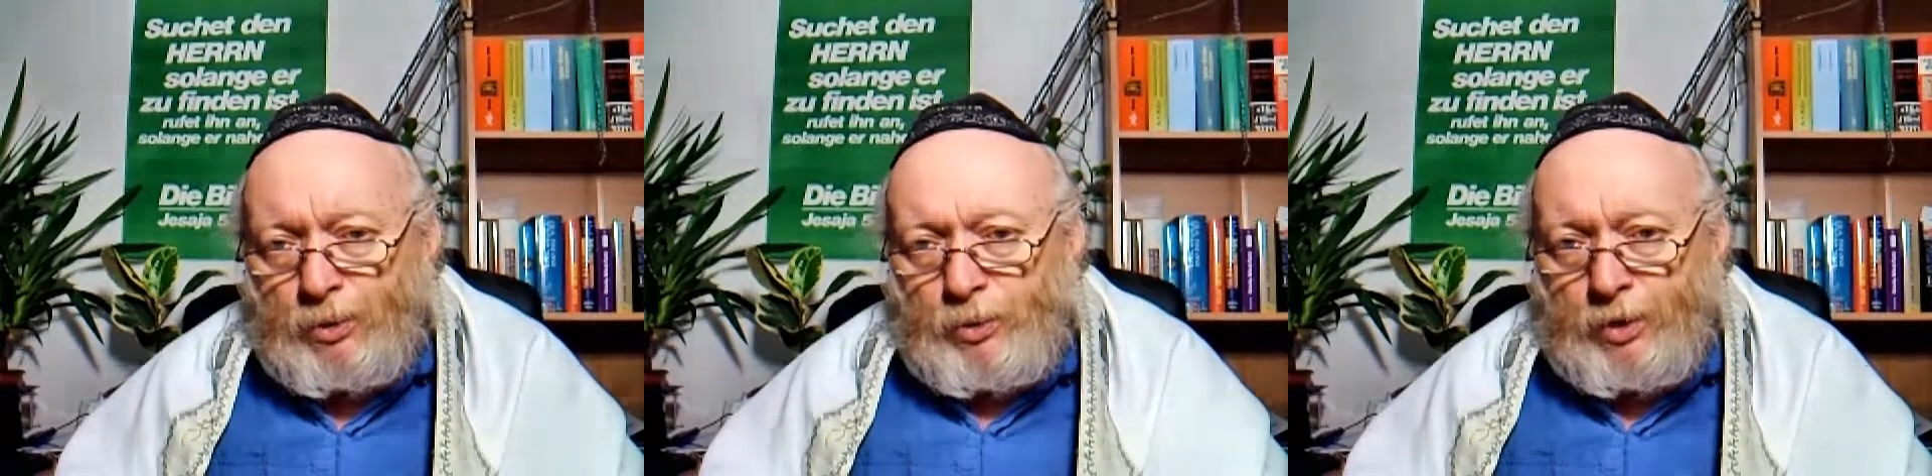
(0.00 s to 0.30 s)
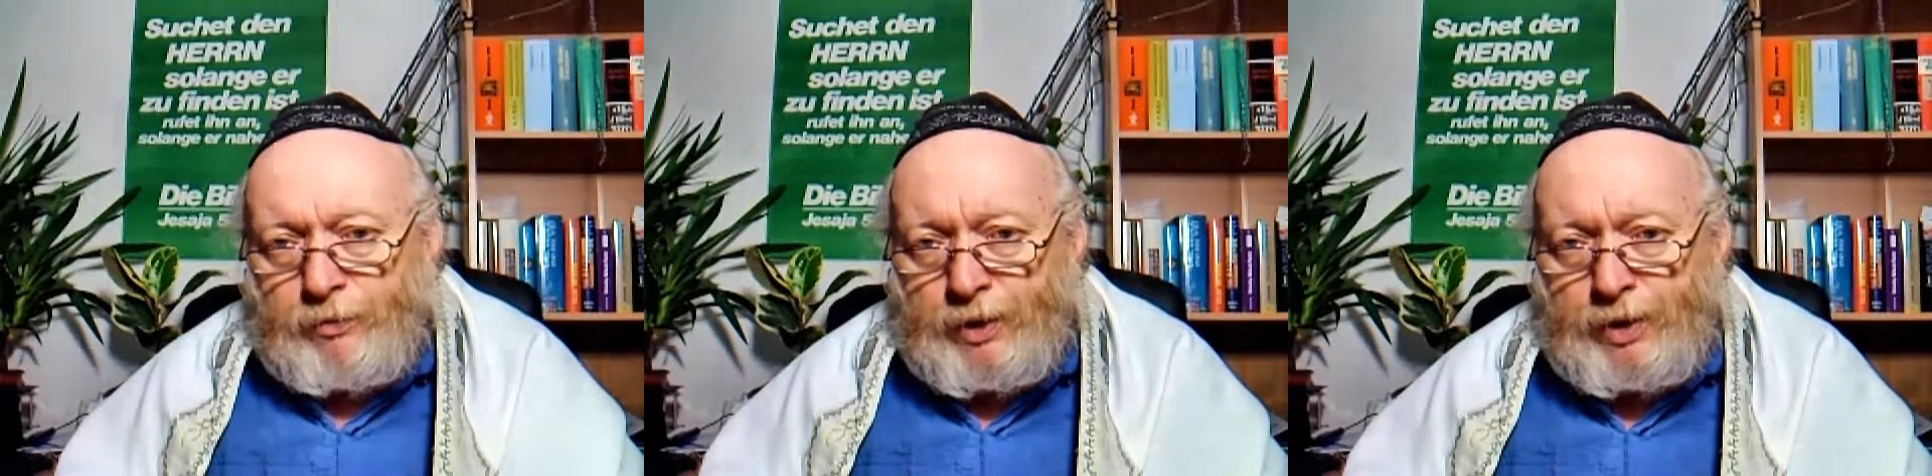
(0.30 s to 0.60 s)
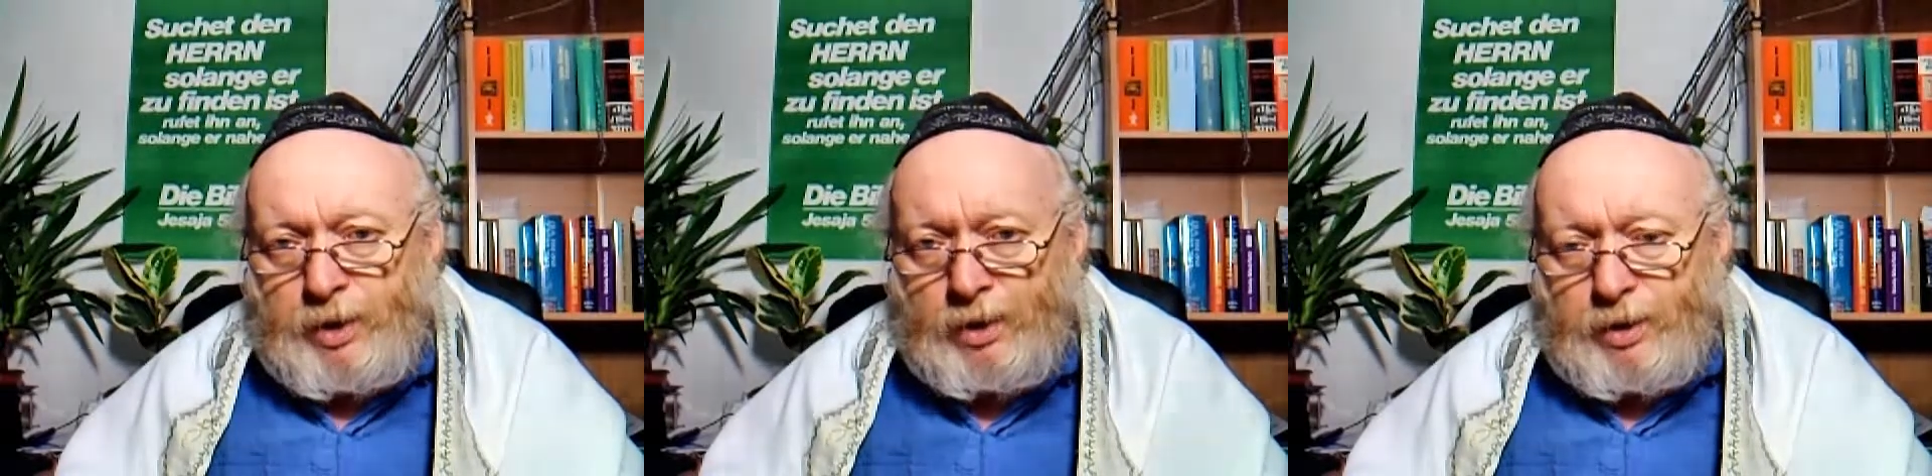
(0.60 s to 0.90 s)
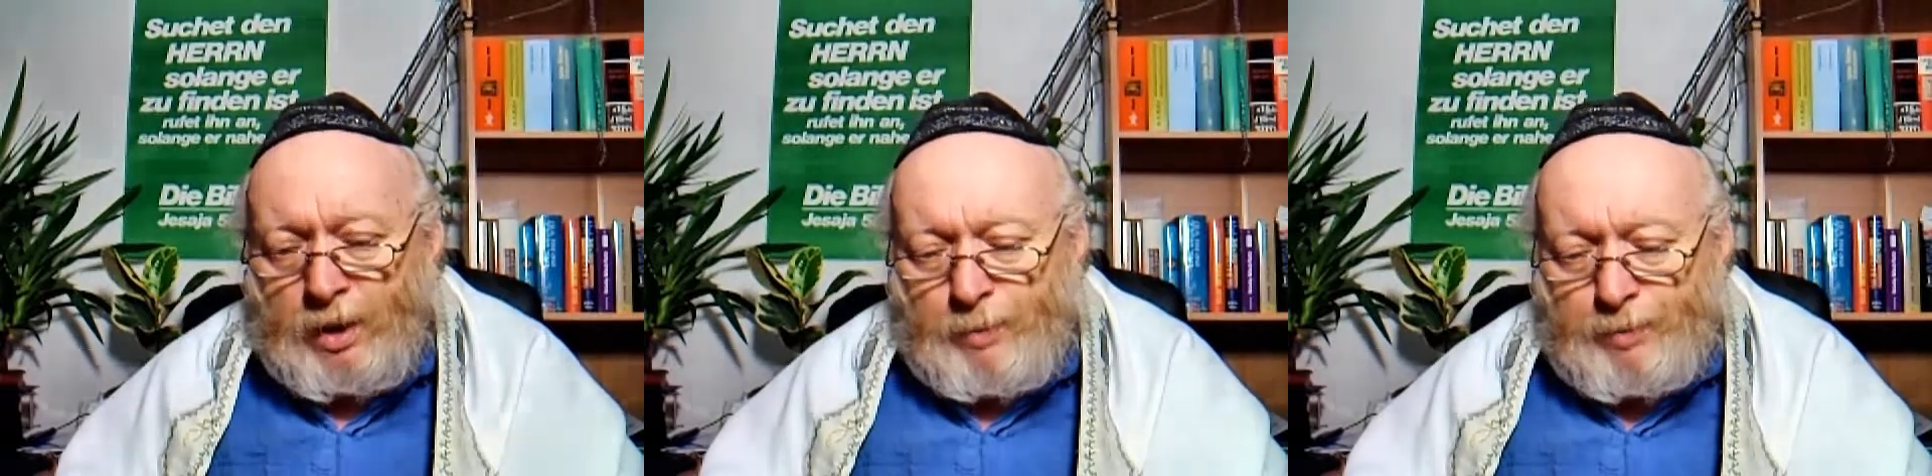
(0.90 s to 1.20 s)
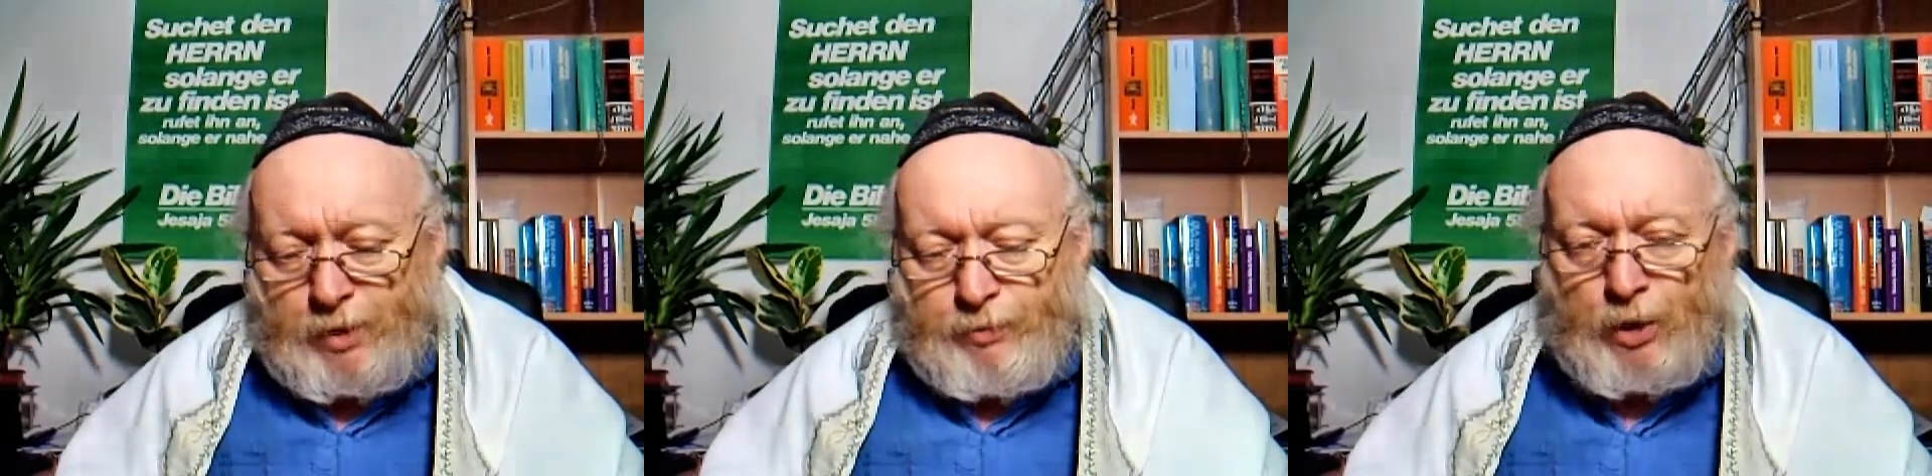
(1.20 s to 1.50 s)
Oder wisst ihr
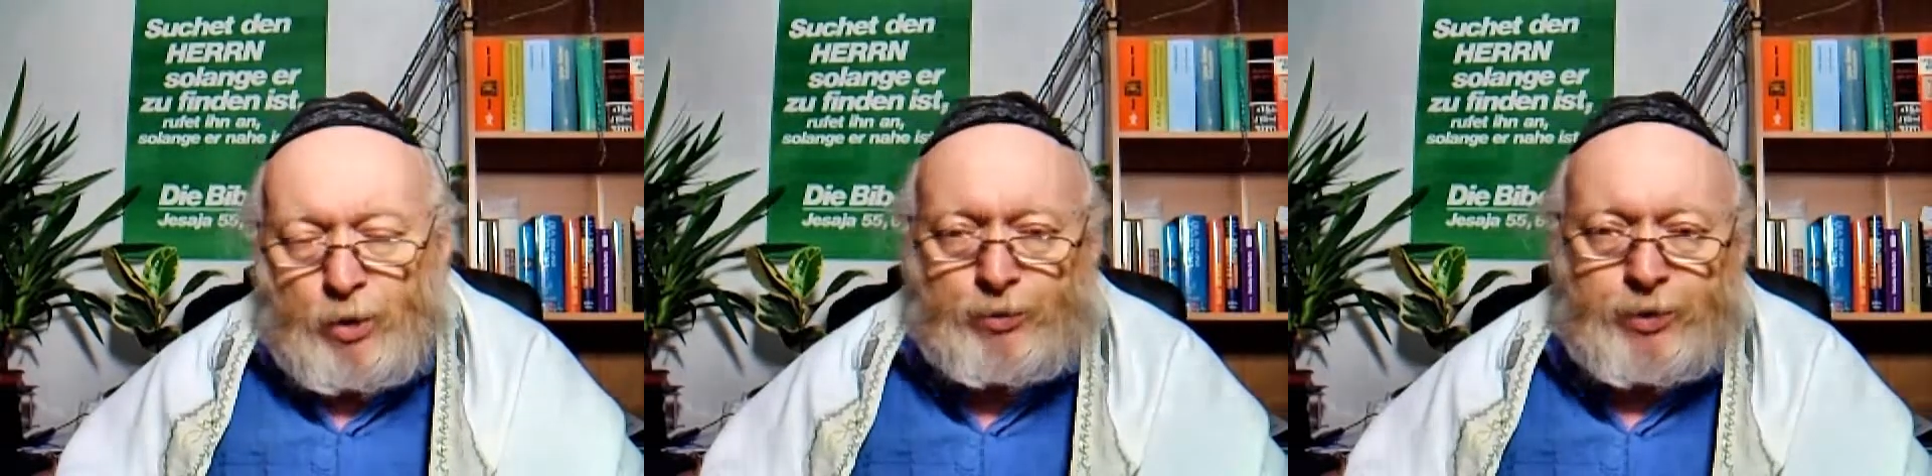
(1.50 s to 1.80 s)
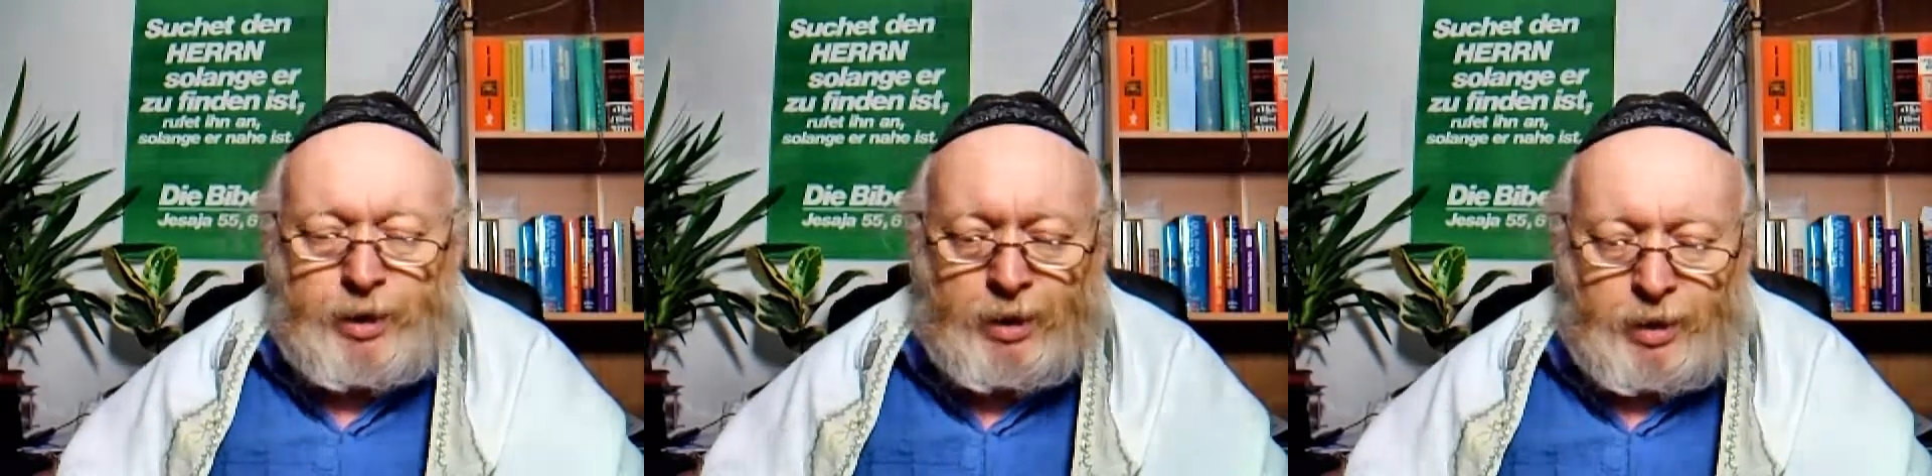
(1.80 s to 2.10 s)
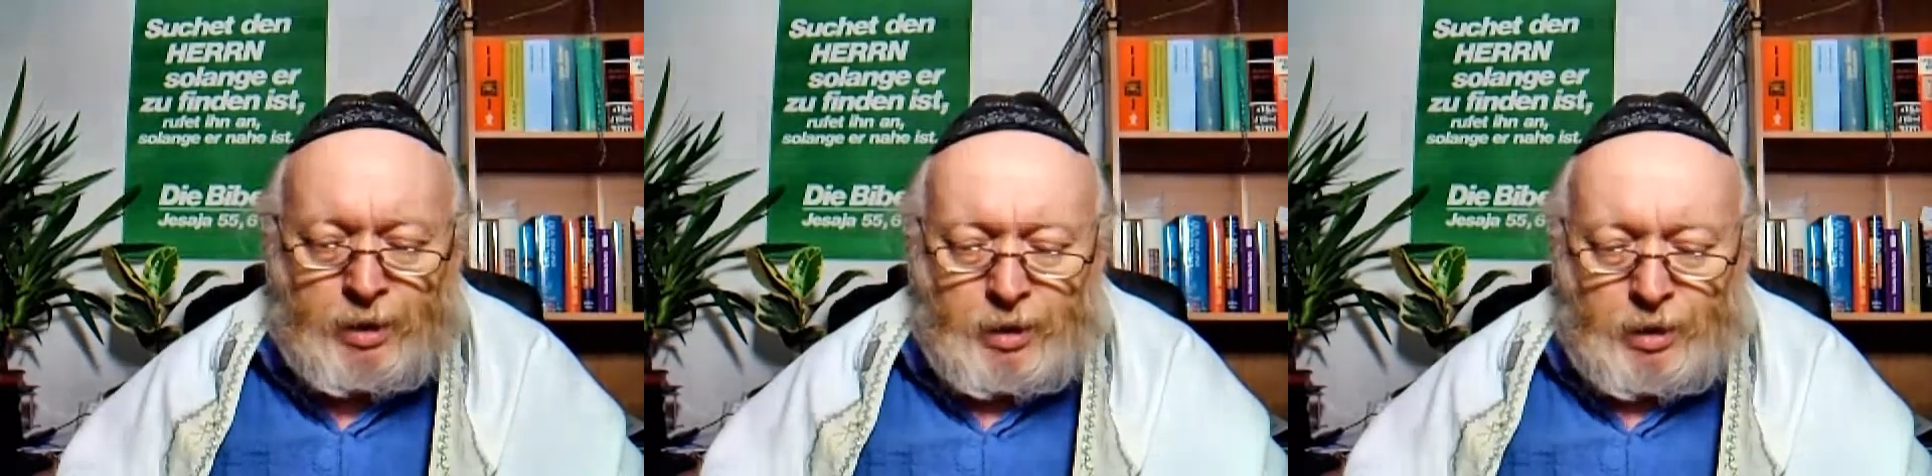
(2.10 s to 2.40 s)
selbst, wie oft ihr